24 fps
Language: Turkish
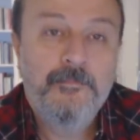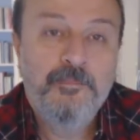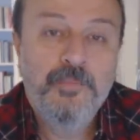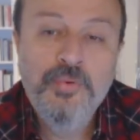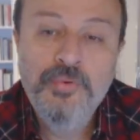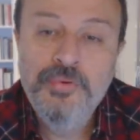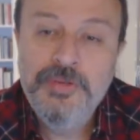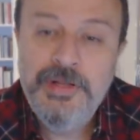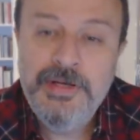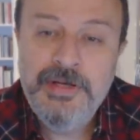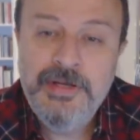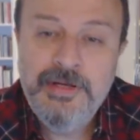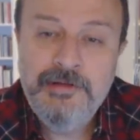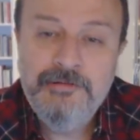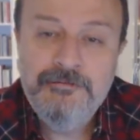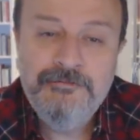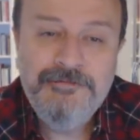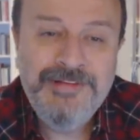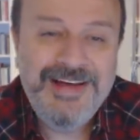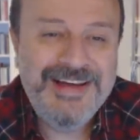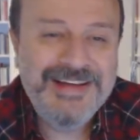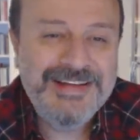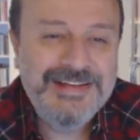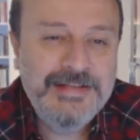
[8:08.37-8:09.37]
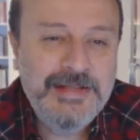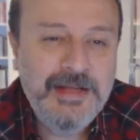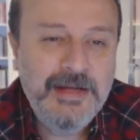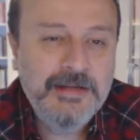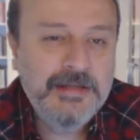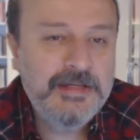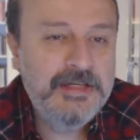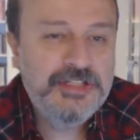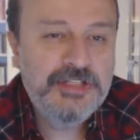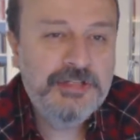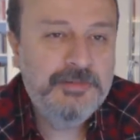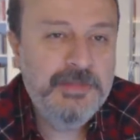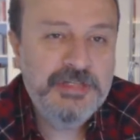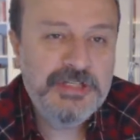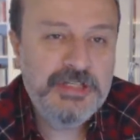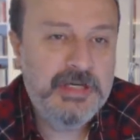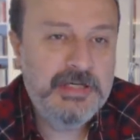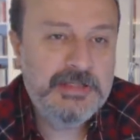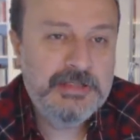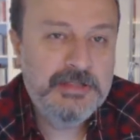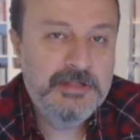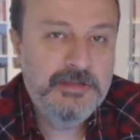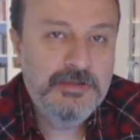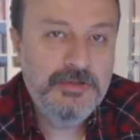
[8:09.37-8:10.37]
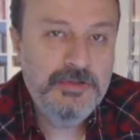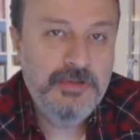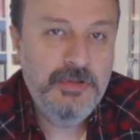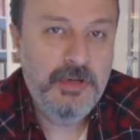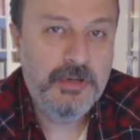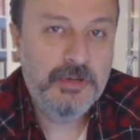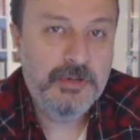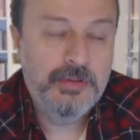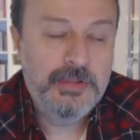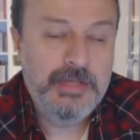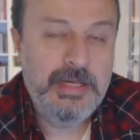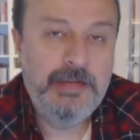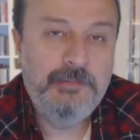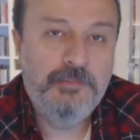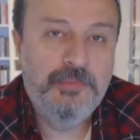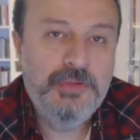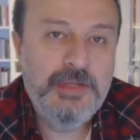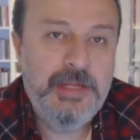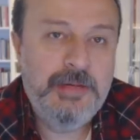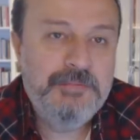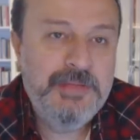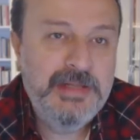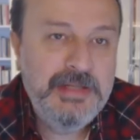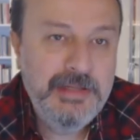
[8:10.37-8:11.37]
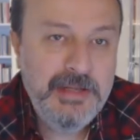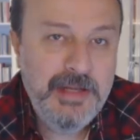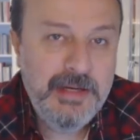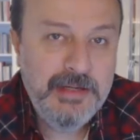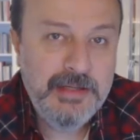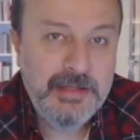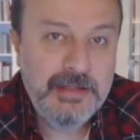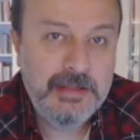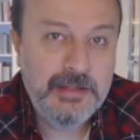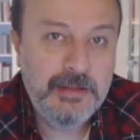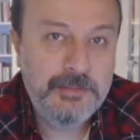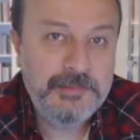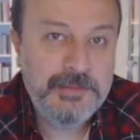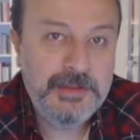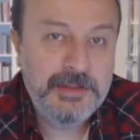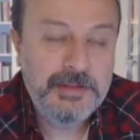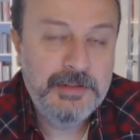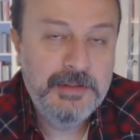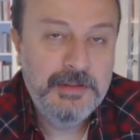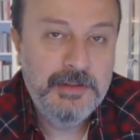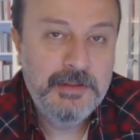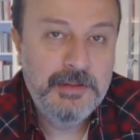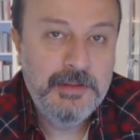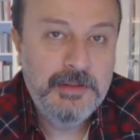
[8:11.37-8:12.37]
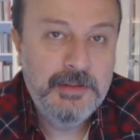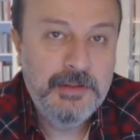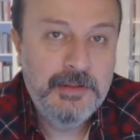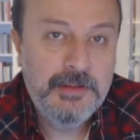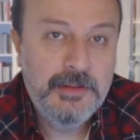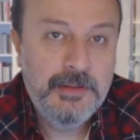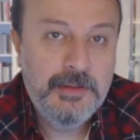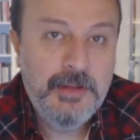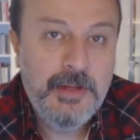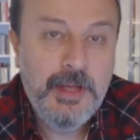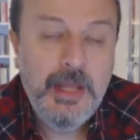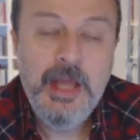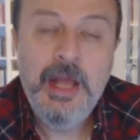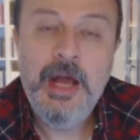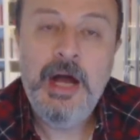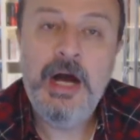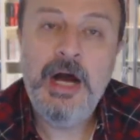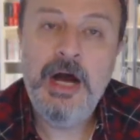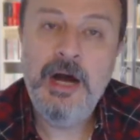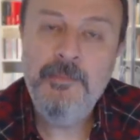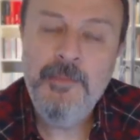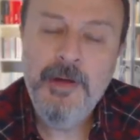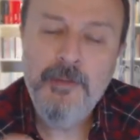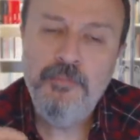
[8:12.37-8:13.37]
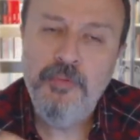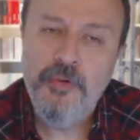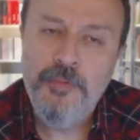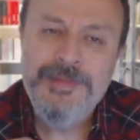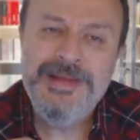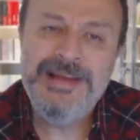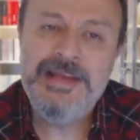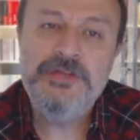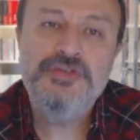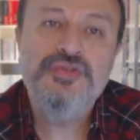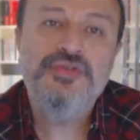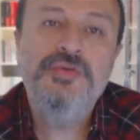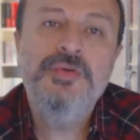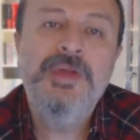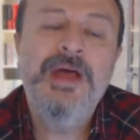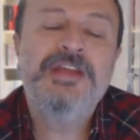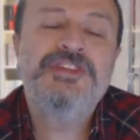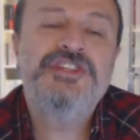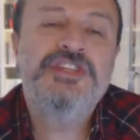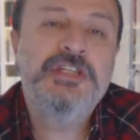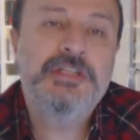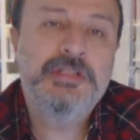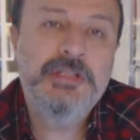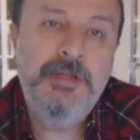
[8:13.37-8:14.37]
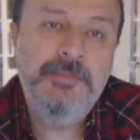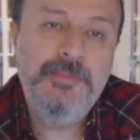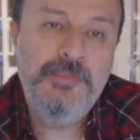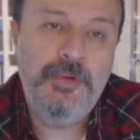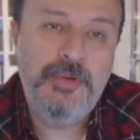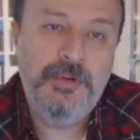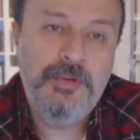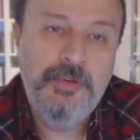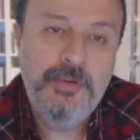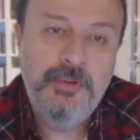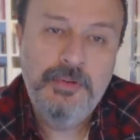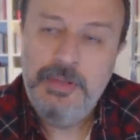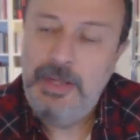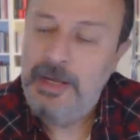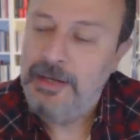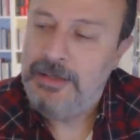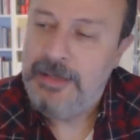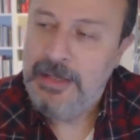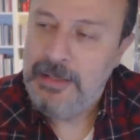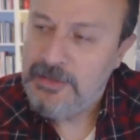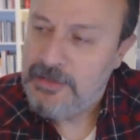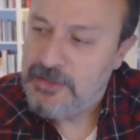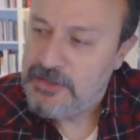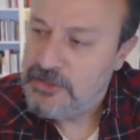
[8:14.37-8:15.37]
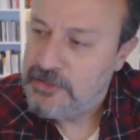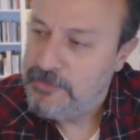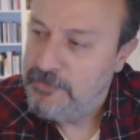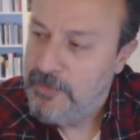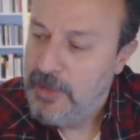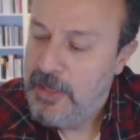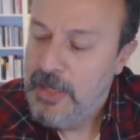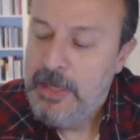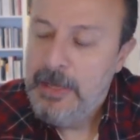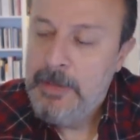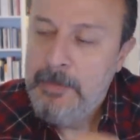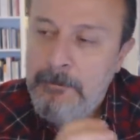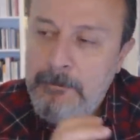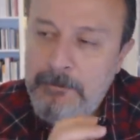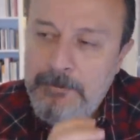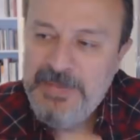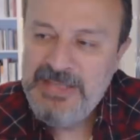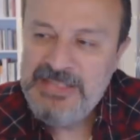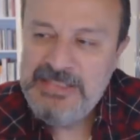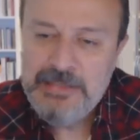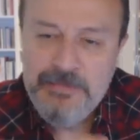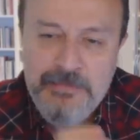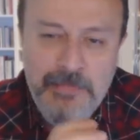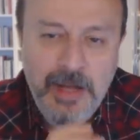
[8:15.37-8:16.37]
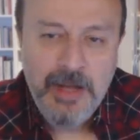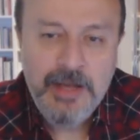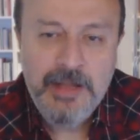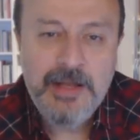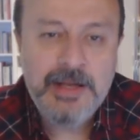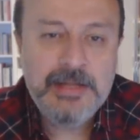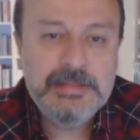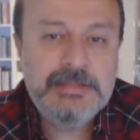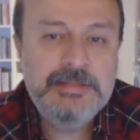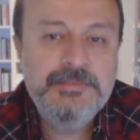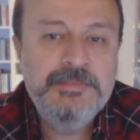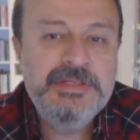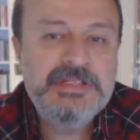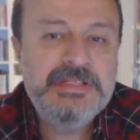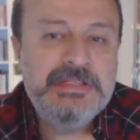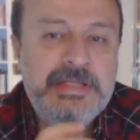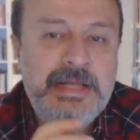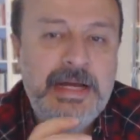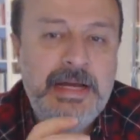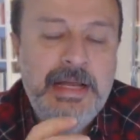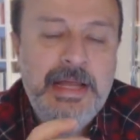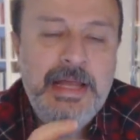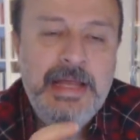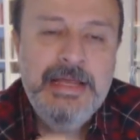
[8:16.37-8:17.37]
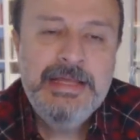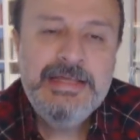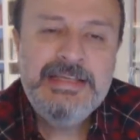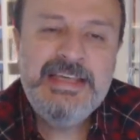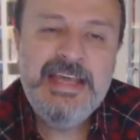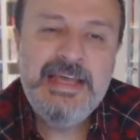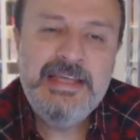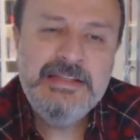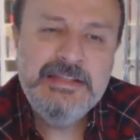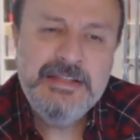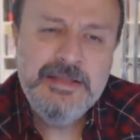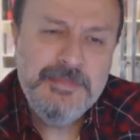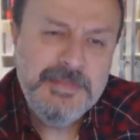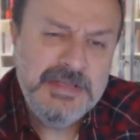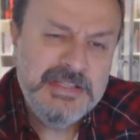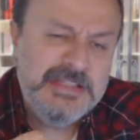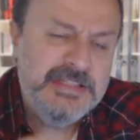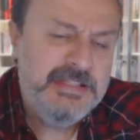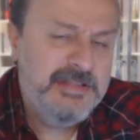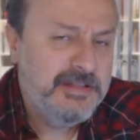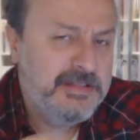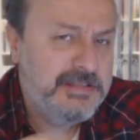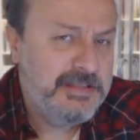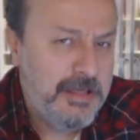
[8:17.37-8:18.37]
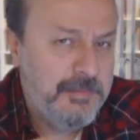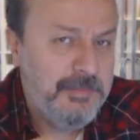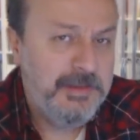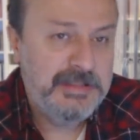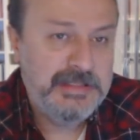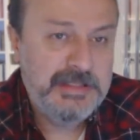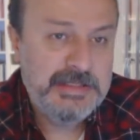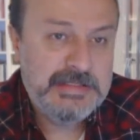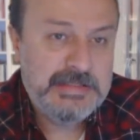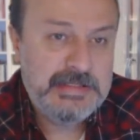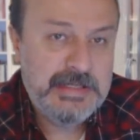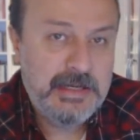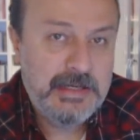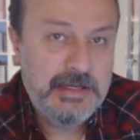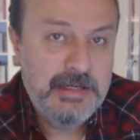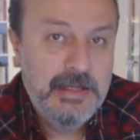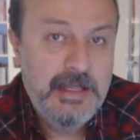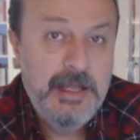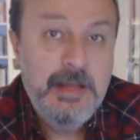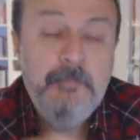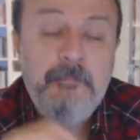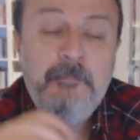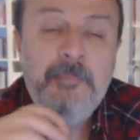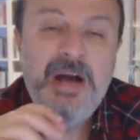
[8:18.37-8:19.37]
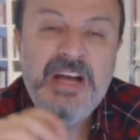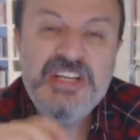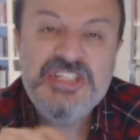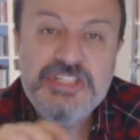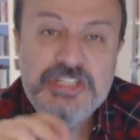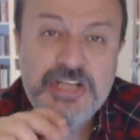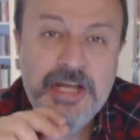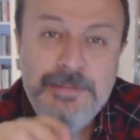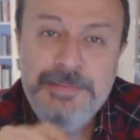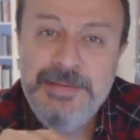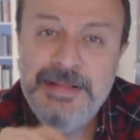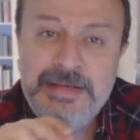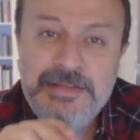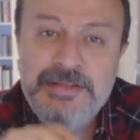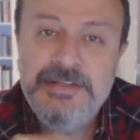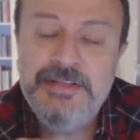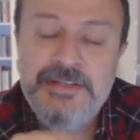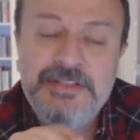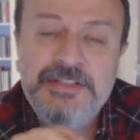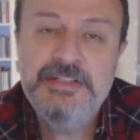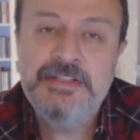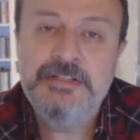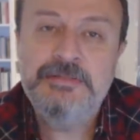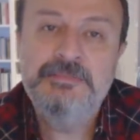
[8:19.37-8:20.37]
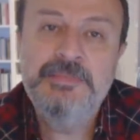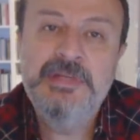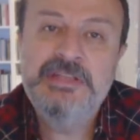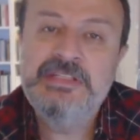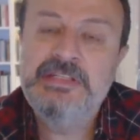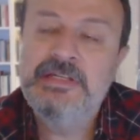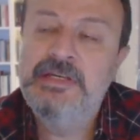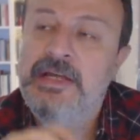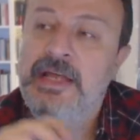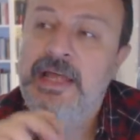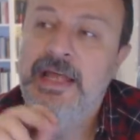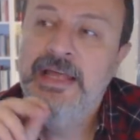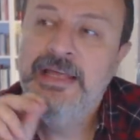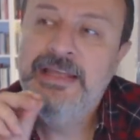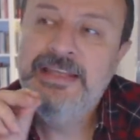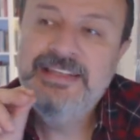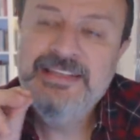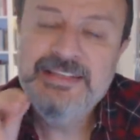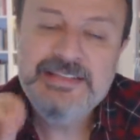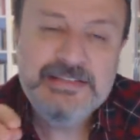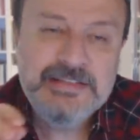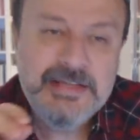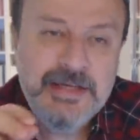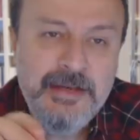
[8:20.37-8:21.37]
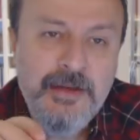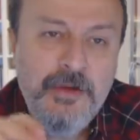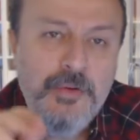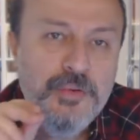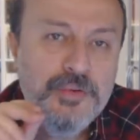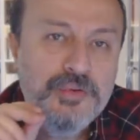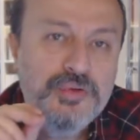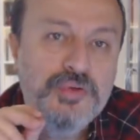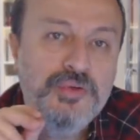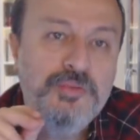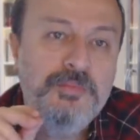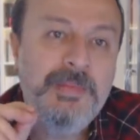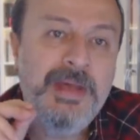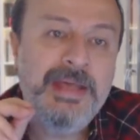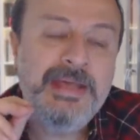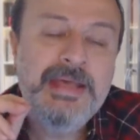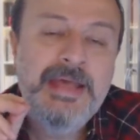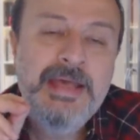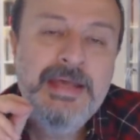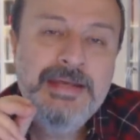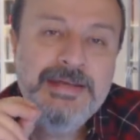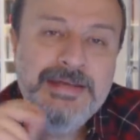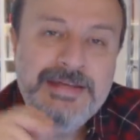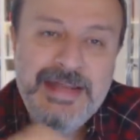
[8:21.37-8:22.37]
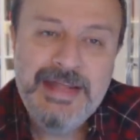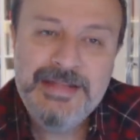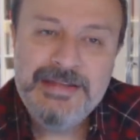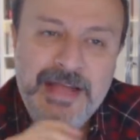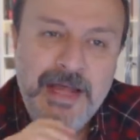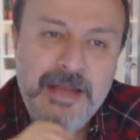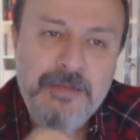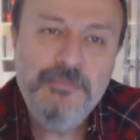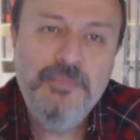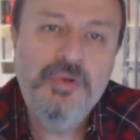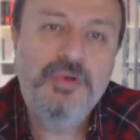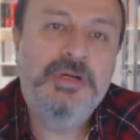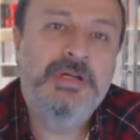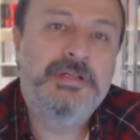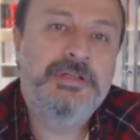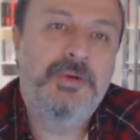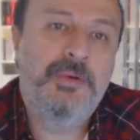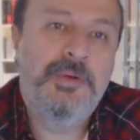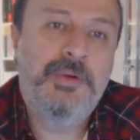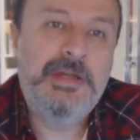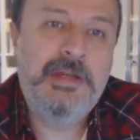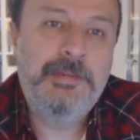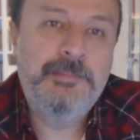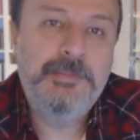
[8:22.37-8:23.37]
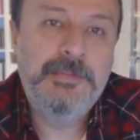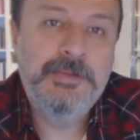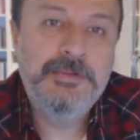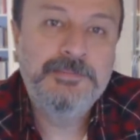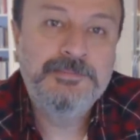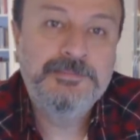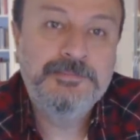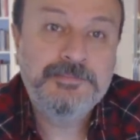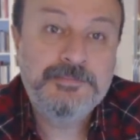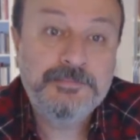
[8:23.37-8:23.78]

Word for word: Bunları vergiden kaçırma şansınız yok. Yani bunlar bilinen rakamlar. Ama bu bile şunu açıklamıyor. Ya kardeşim bizim hayatımızda kendimiz yırtamadıysak başka birinin yırtması, yırtana öykünmek neden bu kadar önemli?